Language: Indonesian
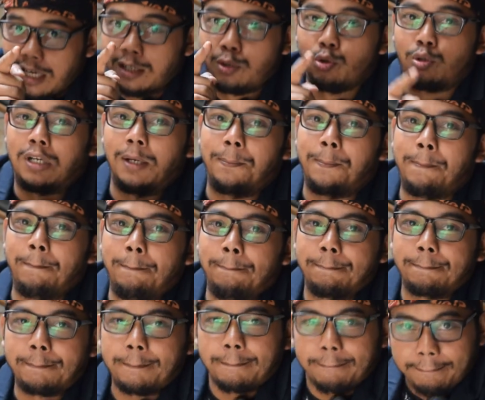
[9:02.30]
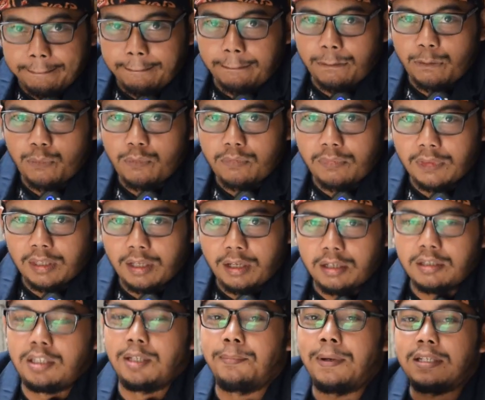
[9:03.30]
dugem
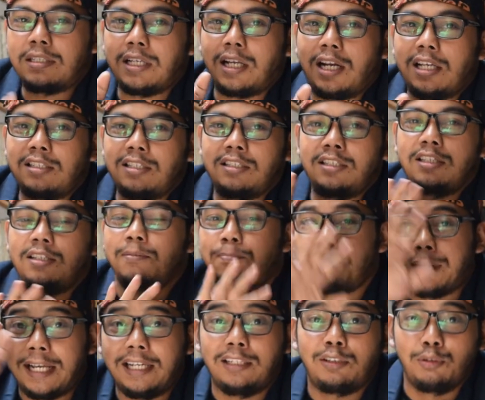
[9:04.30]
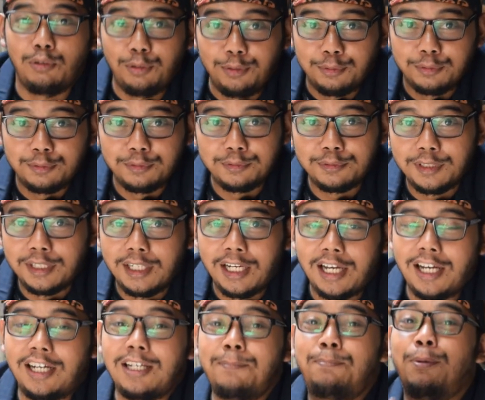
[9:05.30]
di masa resesi pray dulu
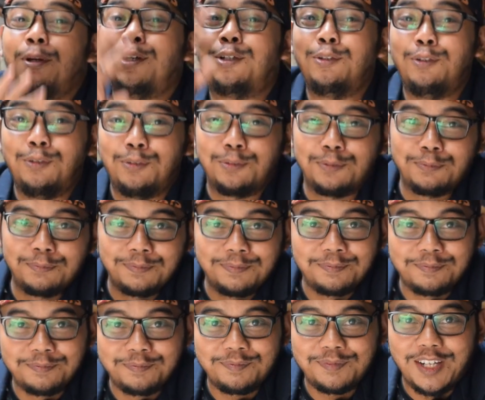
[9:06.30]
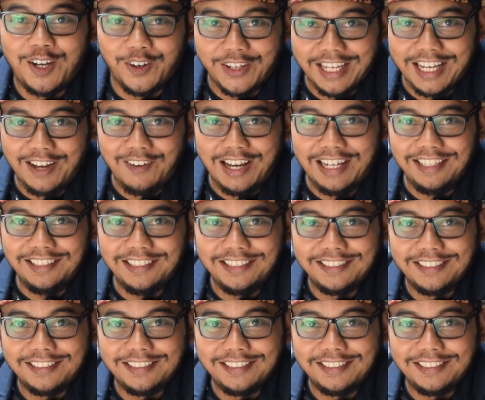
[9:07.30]
libur dulu oke kawan